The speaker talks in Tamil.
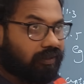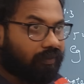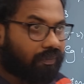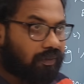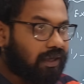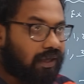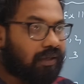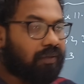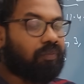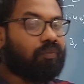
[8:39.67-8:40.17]

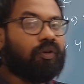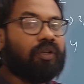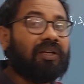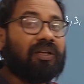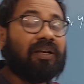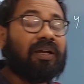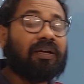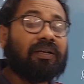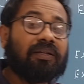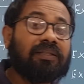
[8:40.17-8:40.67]
நீங்கள் பார்க்க
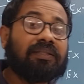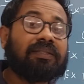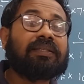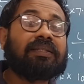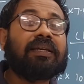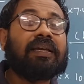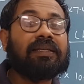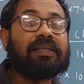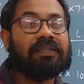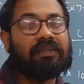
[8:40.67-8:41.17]
முடியலன்னா
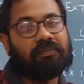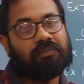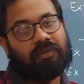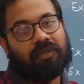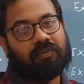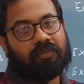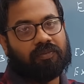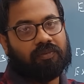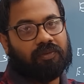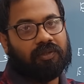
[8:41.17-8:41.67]
அட்லீஸ்ட் கேசம்
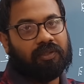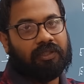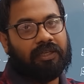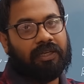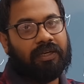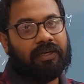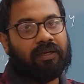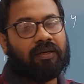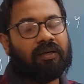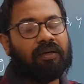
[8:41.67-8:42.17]
கண்
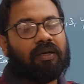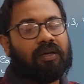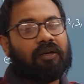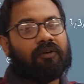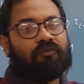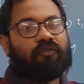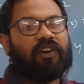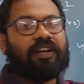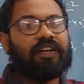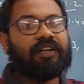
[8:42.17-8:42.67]
கேனா
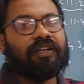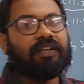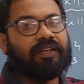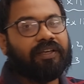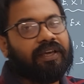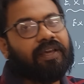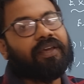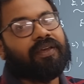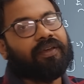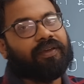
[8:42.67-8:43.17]
ஃபைண்டு
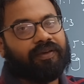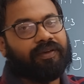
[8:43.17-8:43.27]
கே